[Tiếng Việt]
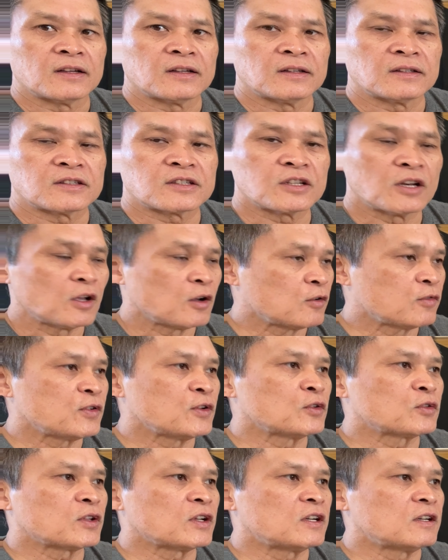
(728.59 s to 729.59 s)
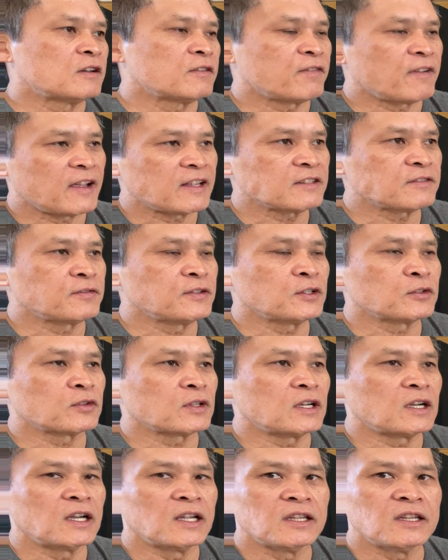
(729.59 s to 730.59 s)
slow filter fast
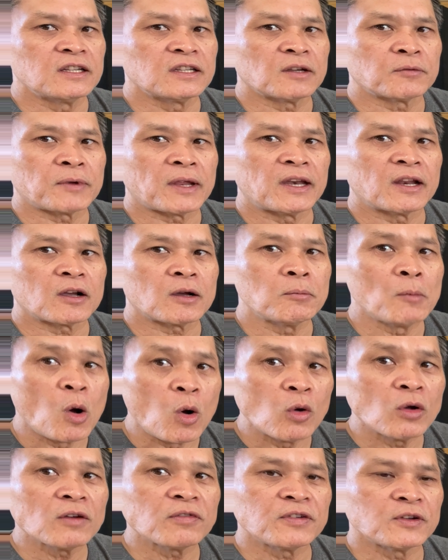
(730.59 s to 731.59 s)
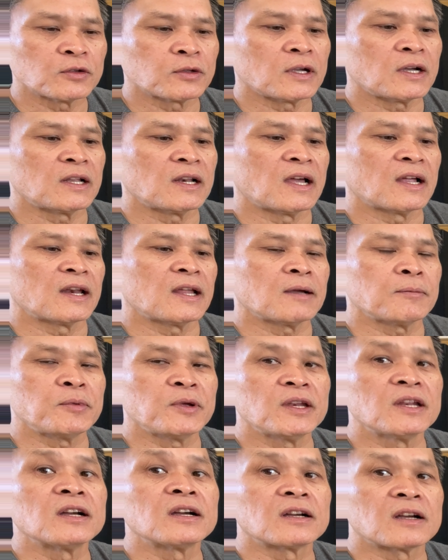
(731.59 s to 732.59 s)
filter hình như trong này nó có bốn cái filter lận đó
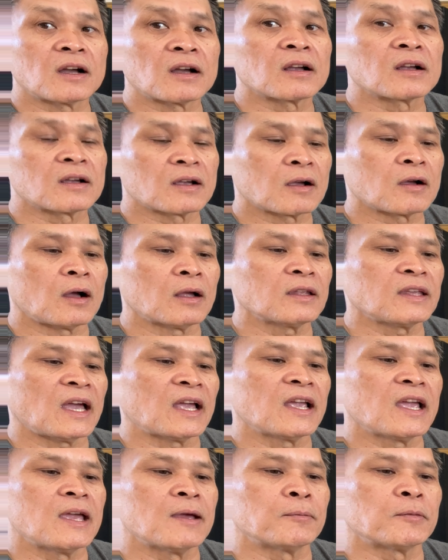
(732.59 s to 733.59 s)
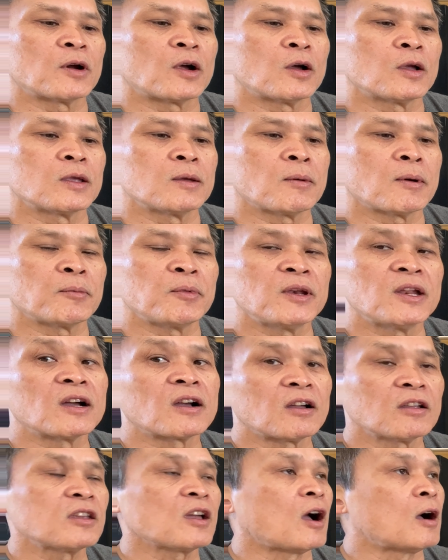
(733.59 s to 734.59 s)
Peter có trải nghiệm rồi nhưng mà Peter
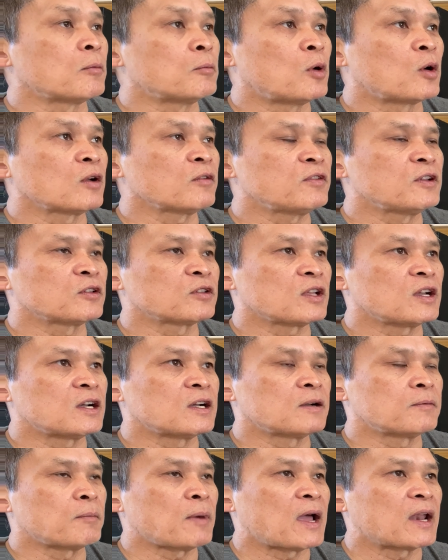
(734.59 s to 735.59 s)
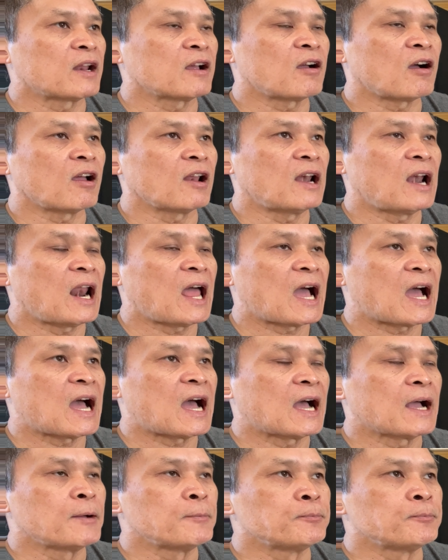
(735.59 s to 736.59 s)
có chọn một cái filter mà nó gọi là